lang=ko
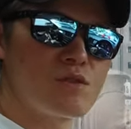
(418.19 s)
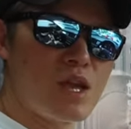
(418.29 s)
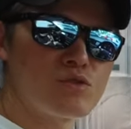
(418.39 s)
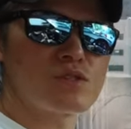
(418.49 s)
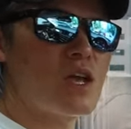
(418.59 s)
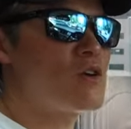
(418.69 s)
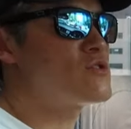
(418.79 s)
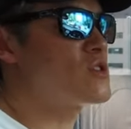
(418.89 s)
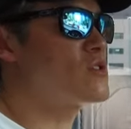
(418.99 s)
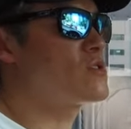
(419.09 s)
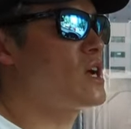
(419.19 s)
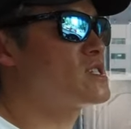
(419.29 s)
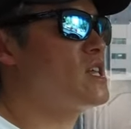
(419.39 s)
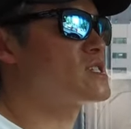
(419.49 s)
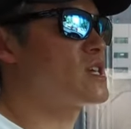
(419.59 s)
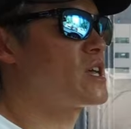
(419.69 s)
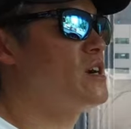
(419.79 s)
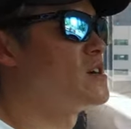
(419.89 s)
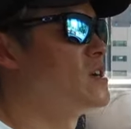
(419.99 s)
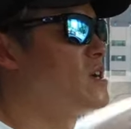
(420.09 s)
계속 사용할 수 있고 하진 않잖아요.